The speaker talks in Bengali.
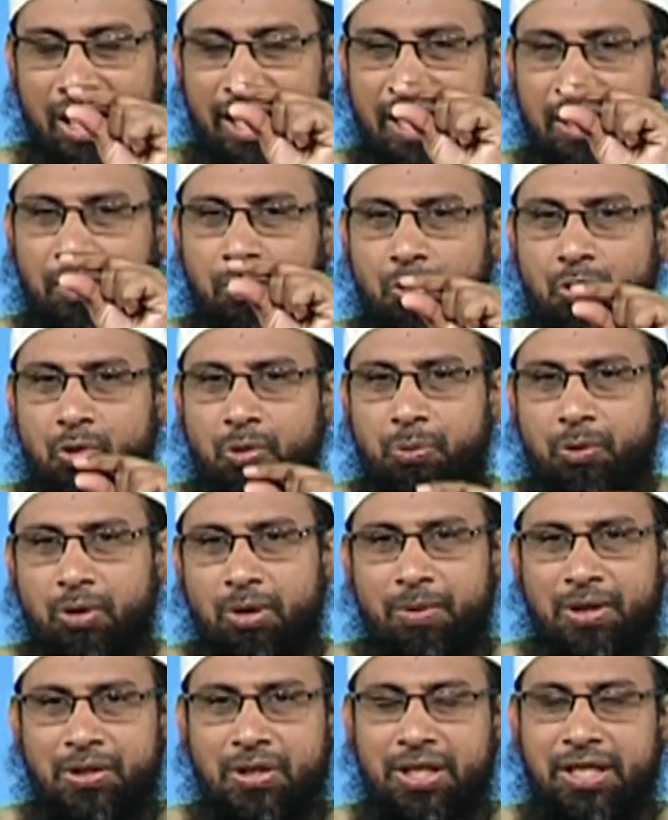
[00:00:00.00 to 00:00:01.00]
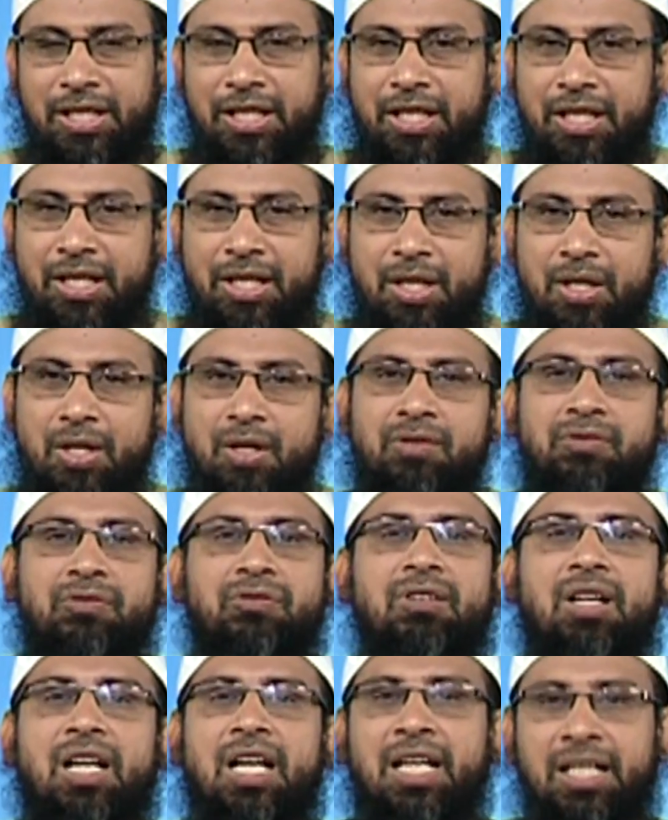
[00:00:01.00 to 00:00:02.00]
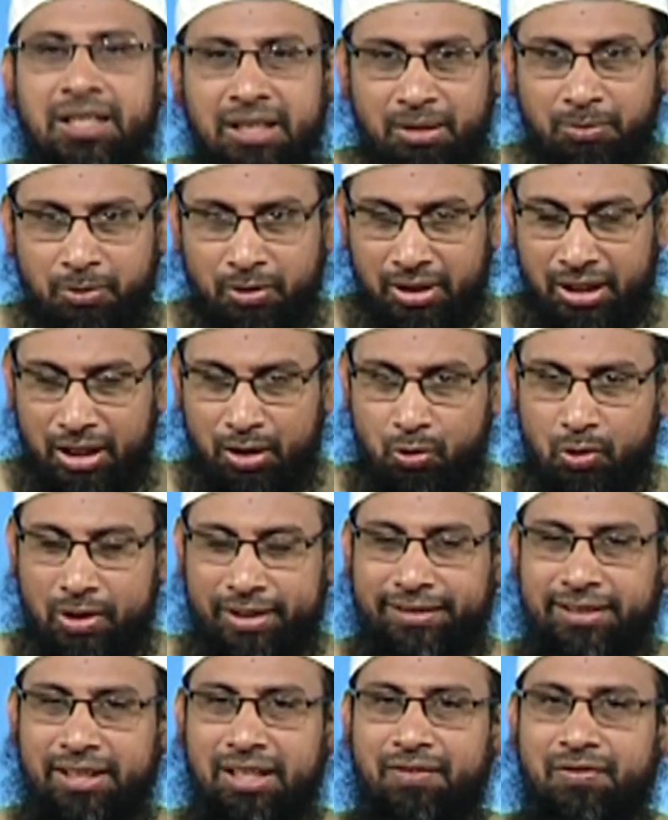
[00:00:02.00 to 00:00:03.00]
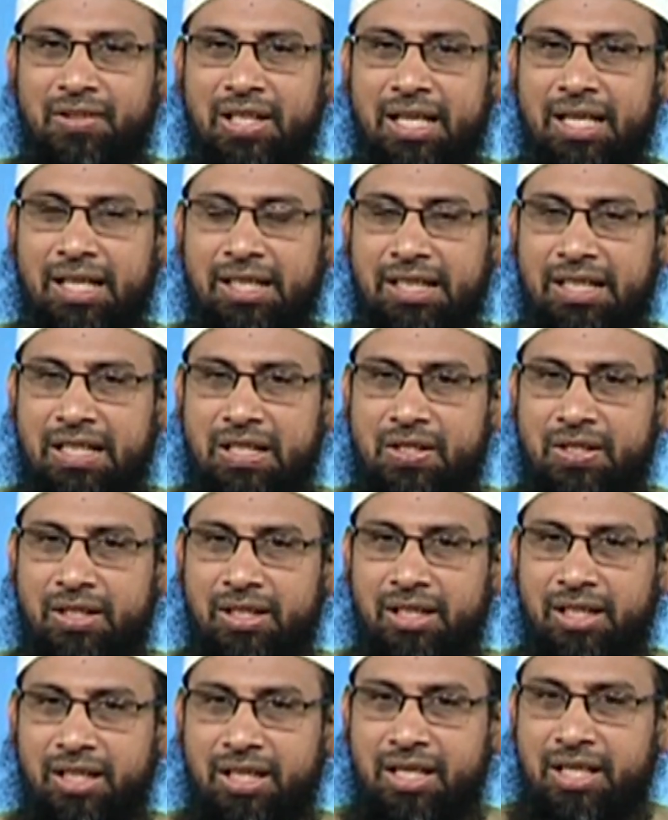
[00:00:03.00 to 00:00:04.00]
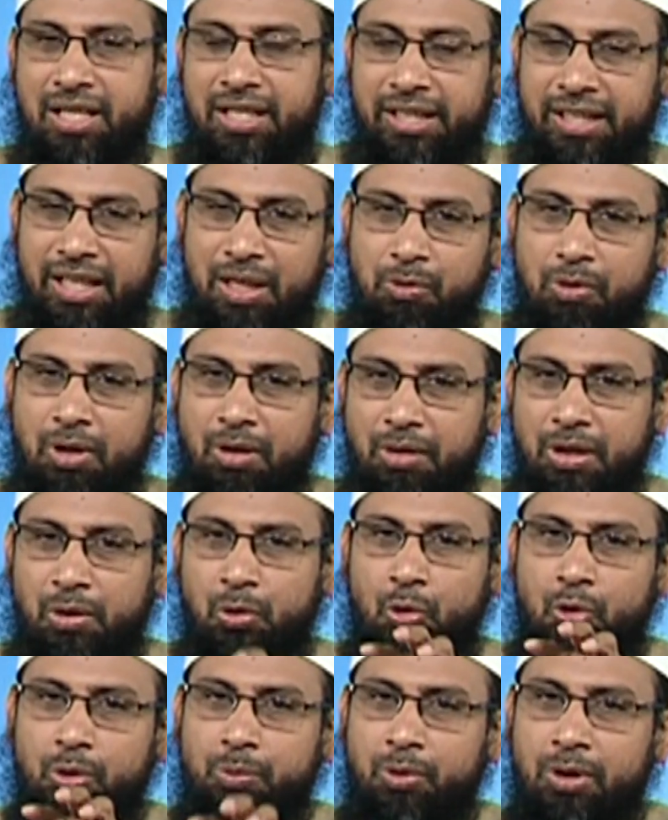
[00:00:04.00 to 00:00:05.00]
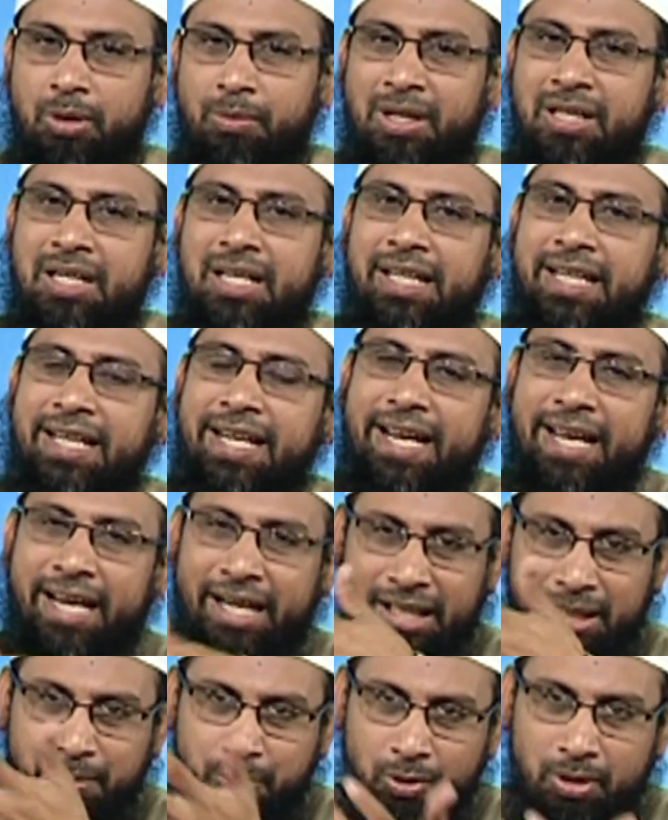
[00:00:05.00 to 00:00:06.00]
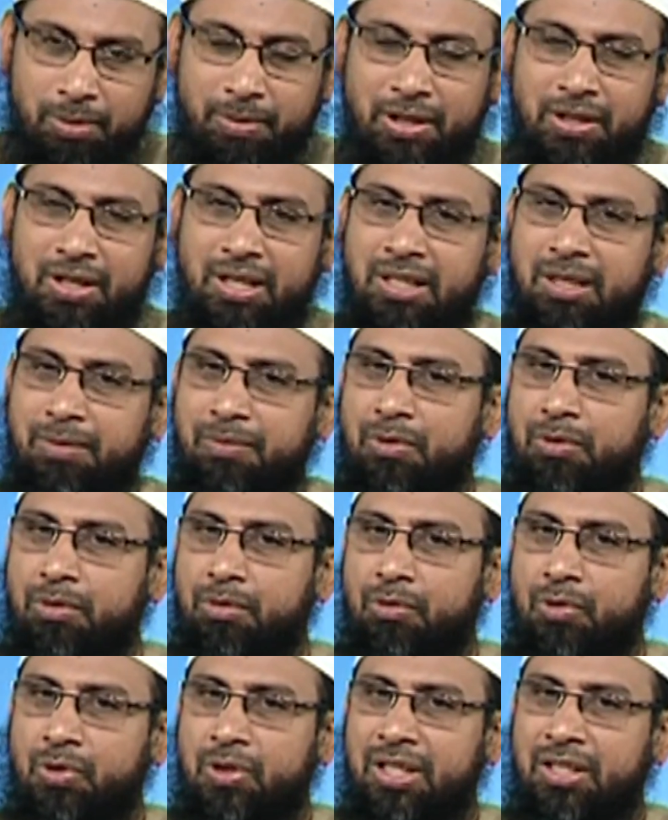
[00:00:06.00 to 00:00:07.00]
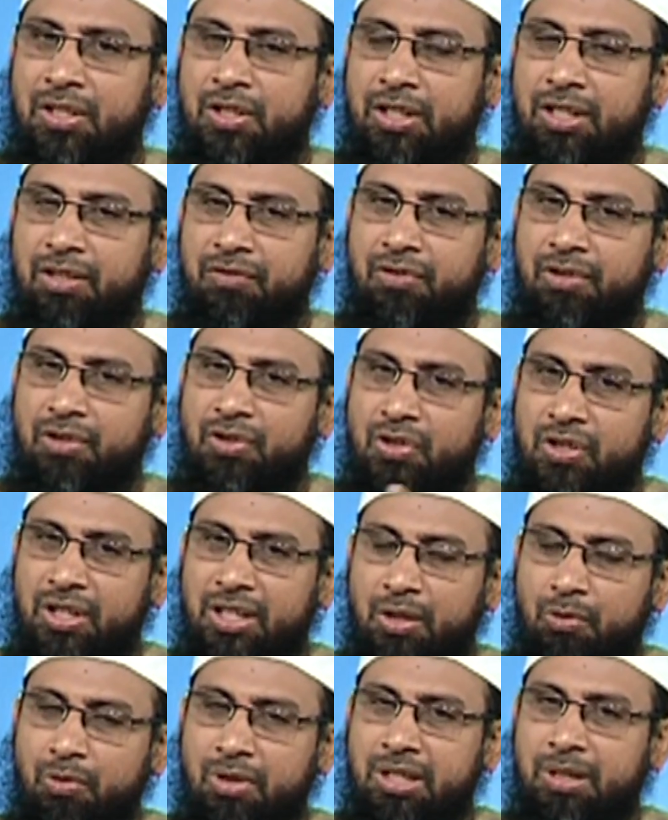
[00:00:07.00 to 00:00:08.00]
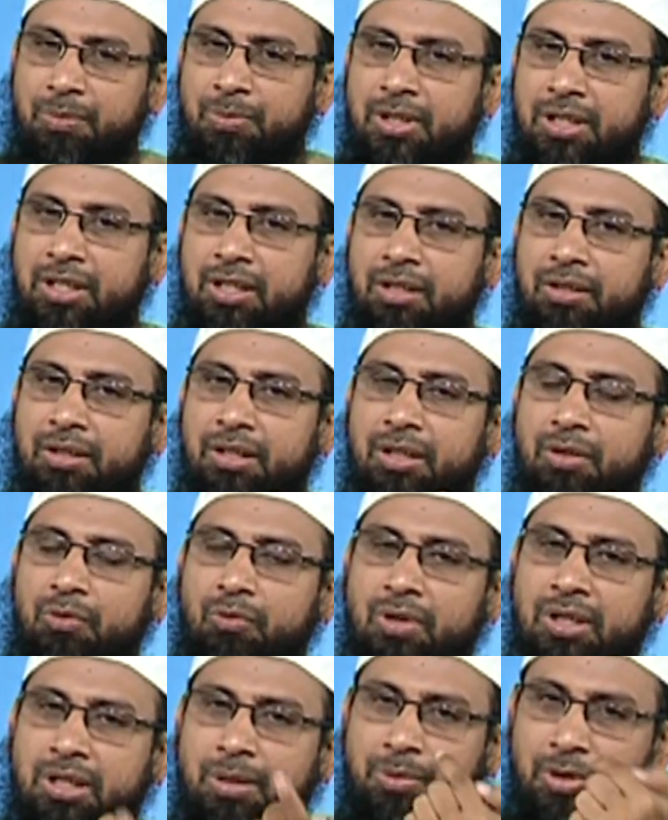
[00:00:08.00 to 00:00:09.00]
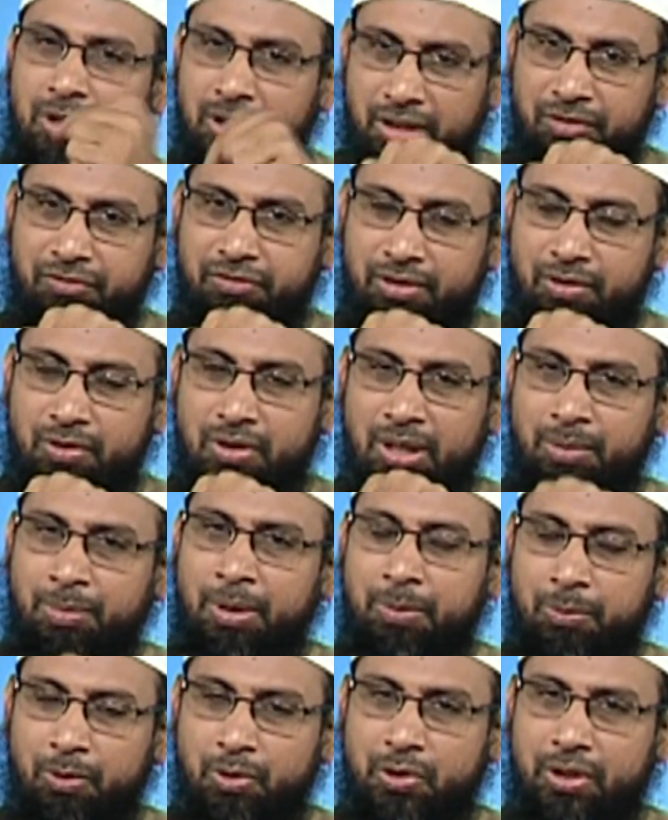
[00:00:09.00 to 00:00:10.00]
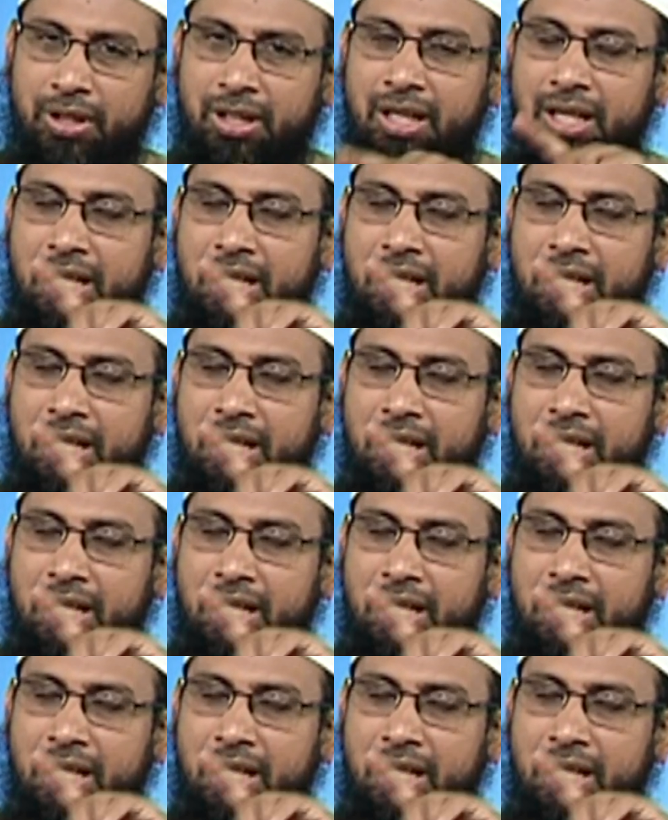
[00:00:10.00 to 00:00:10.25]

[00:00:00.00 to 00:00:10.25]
এই দুটো পরিভাষা নিয়ে ফোকাহাদের মধ্যে একটু একতলাফ দেখা দিয়েছে কেউ কেউ এ দুটো পরিভাষাকে একই পরিভাষা হিসাবে ইউজ করছেন যেটা ফরজ সেটাই ওয়াজিব যেটা ওয়াজিব সেটাই ফরজ এভাবে বলছেন